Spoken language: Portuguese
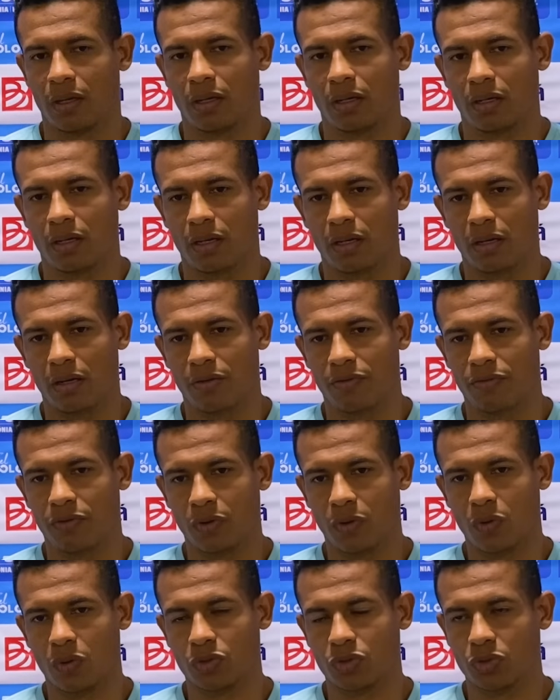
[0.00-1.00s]
que
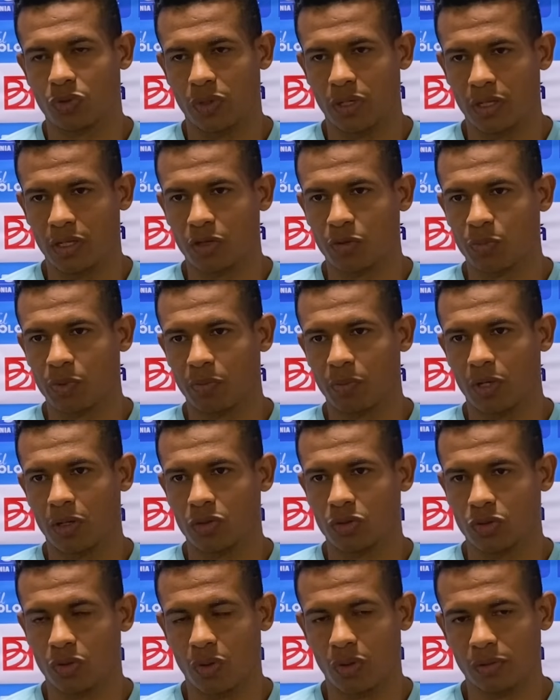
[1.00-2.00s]
foi construída no
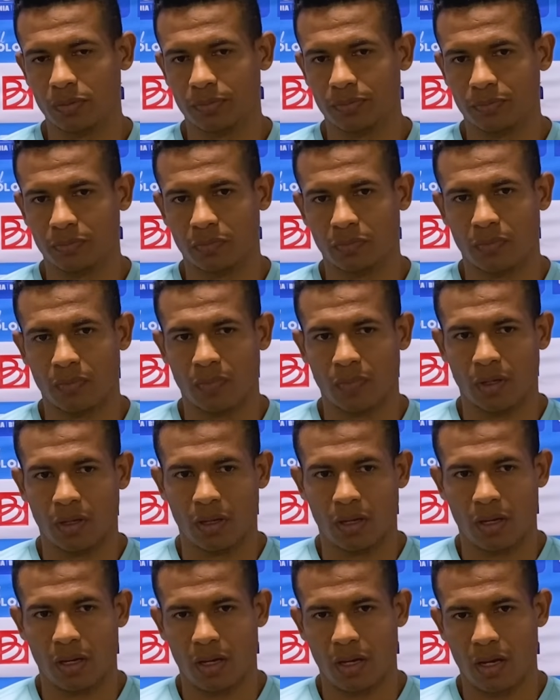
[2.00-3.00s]
primeiro jogo
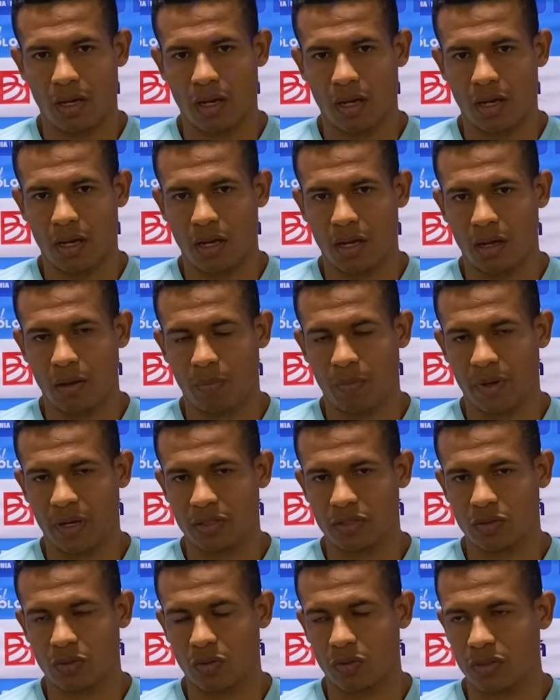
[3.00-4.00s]
é, eh, para
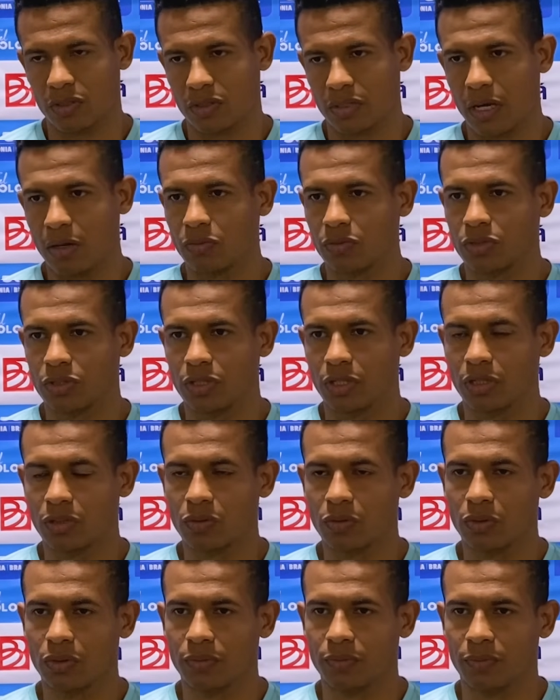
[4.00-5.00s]
se conquistar um
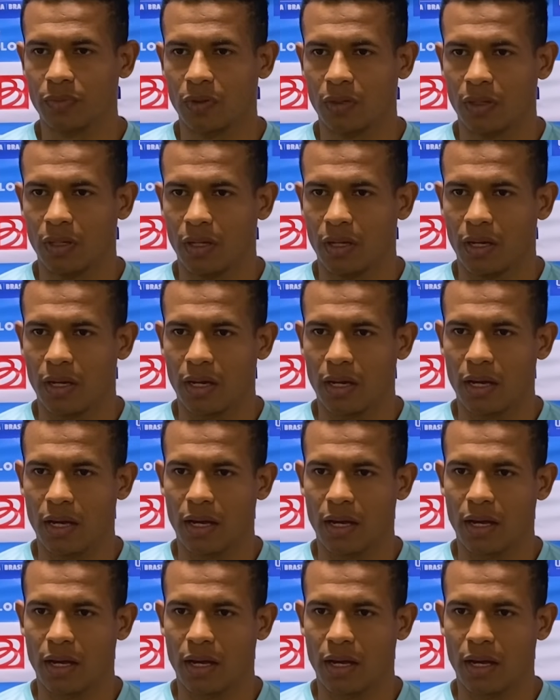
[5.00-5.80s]
título. É,